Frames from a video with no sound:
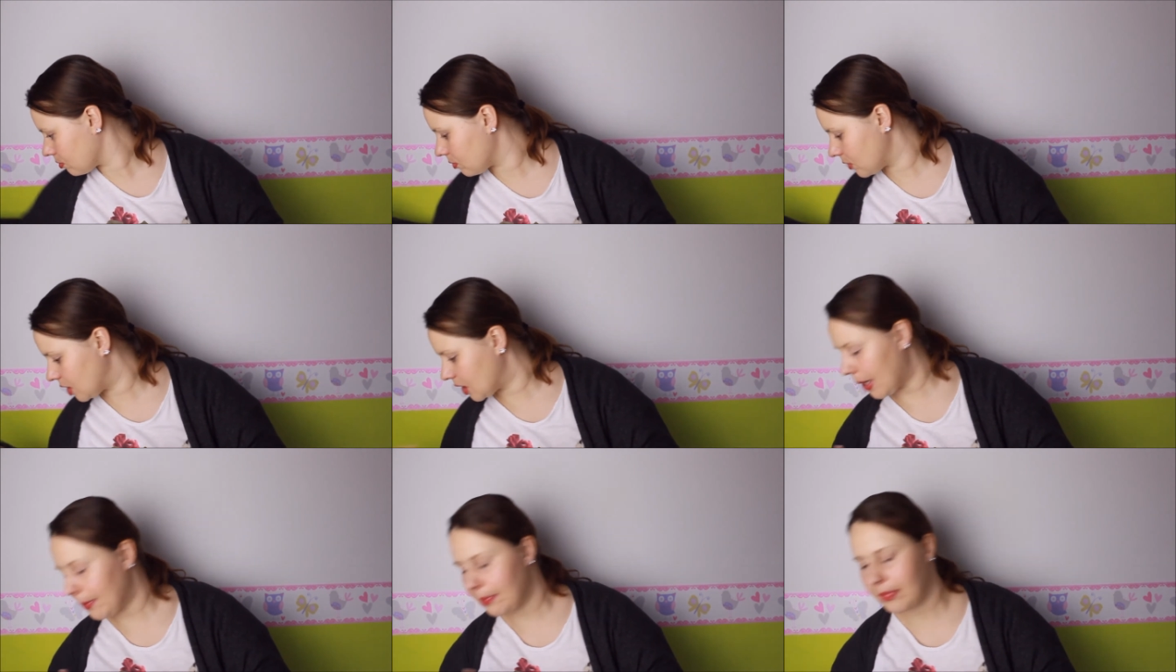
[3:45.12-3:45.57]

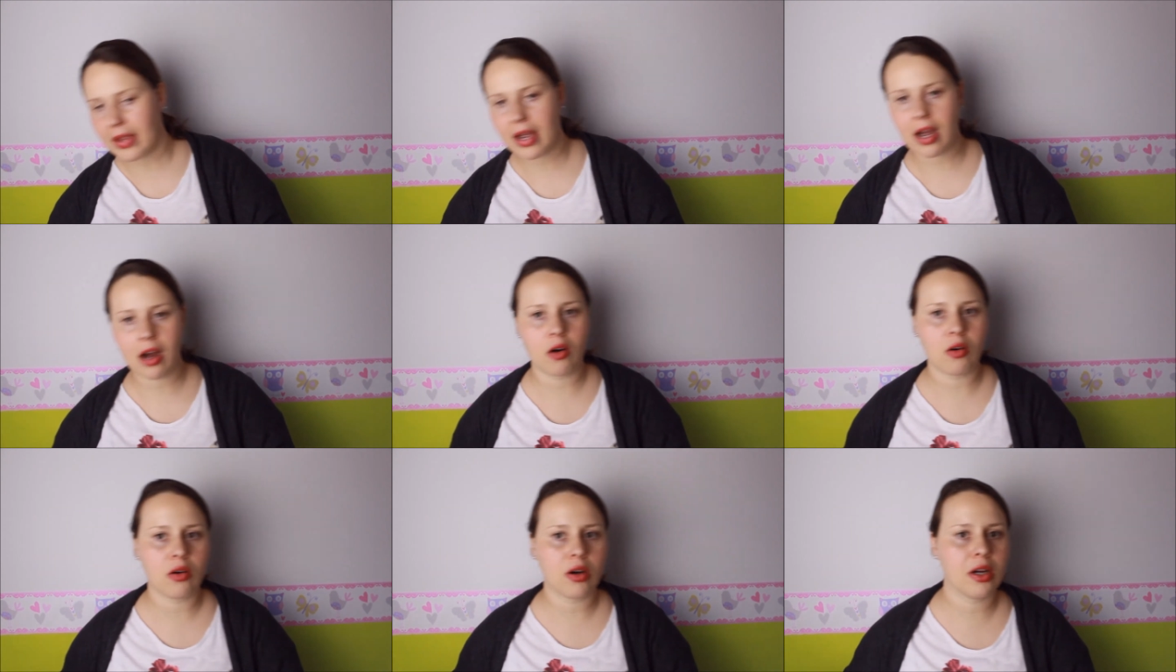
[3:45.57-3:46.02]
Ich habe
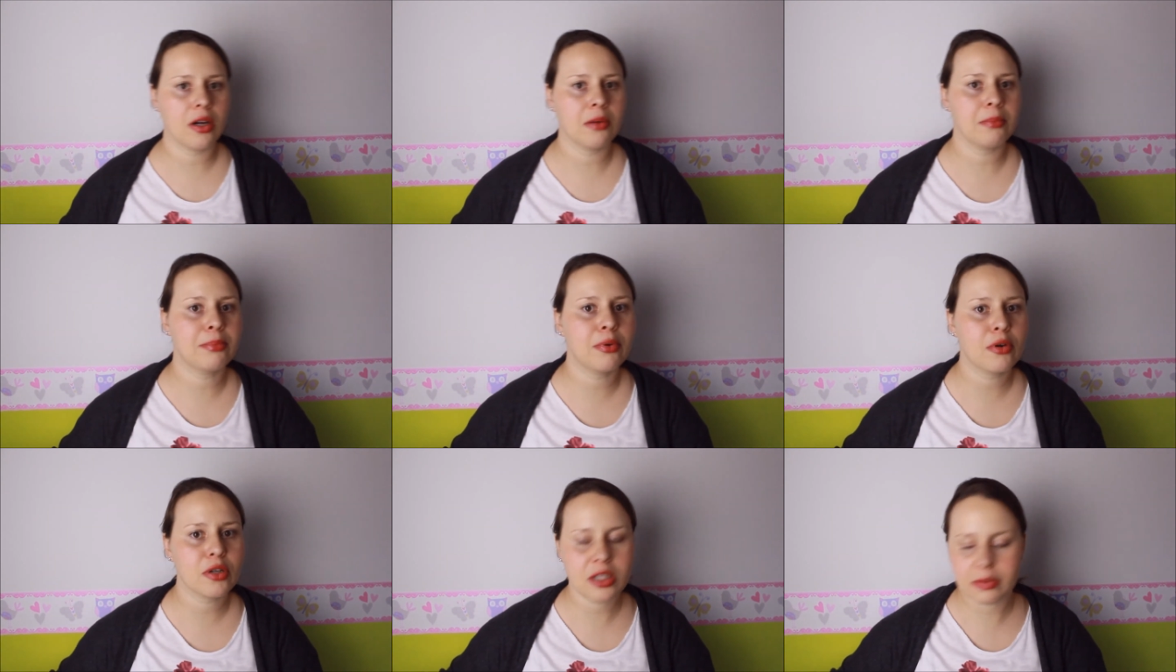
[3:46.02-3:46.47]
da auch
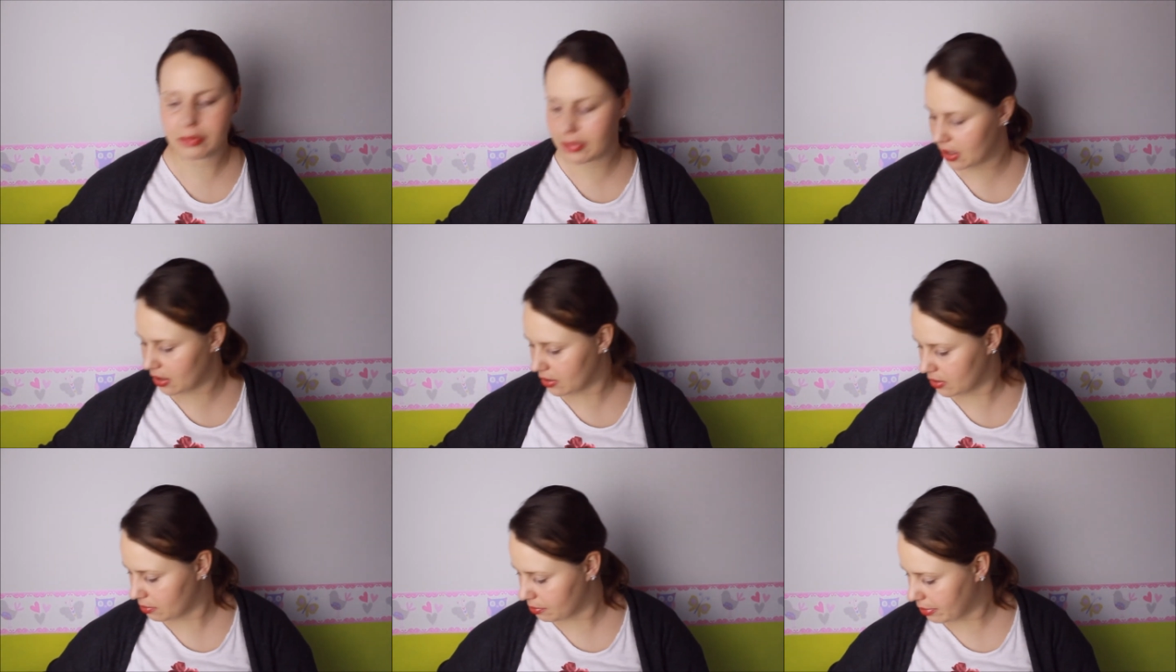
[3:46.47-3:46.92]
ähm,
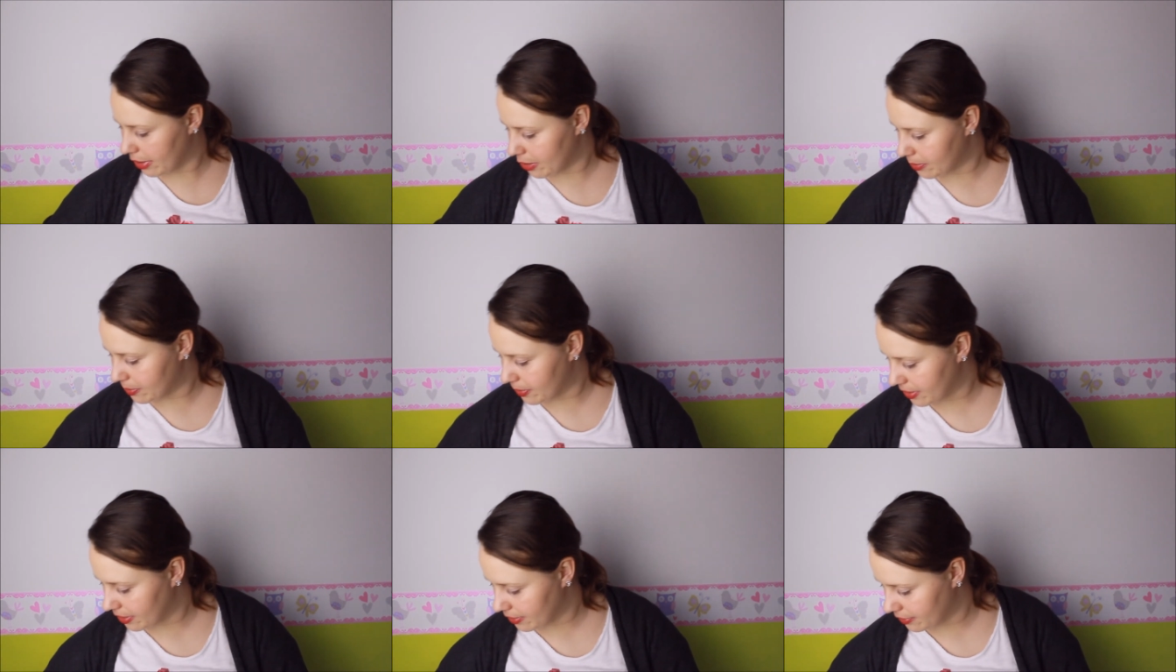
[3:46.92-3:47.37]
Putzmittel zum
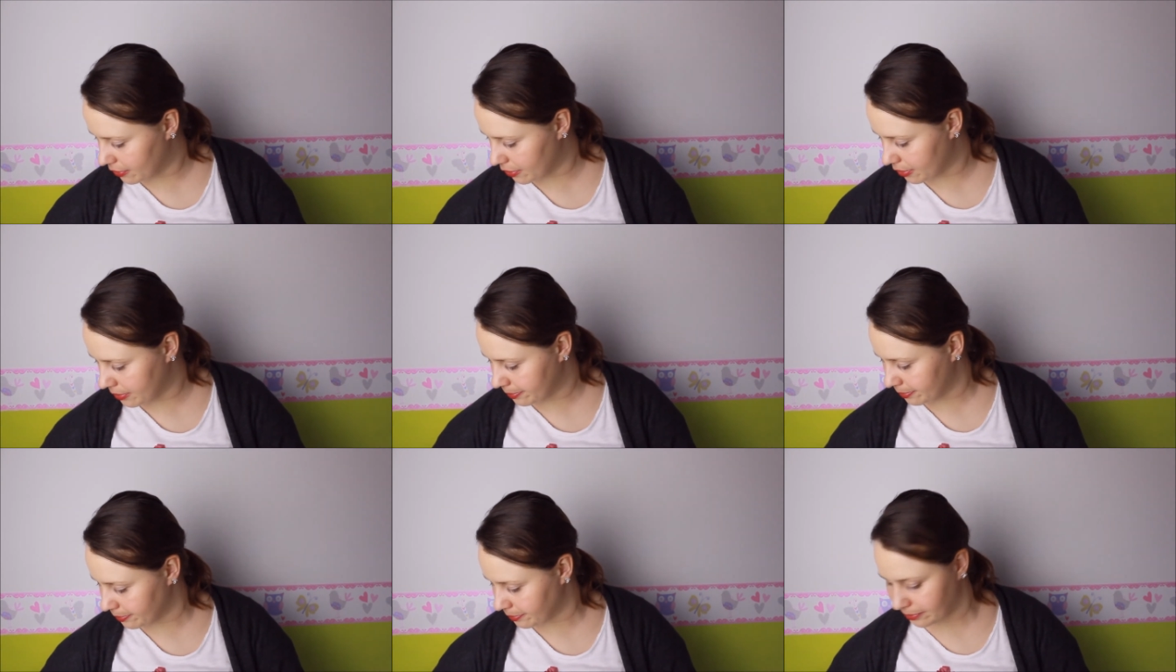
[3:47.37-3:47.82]
Beispiel davon.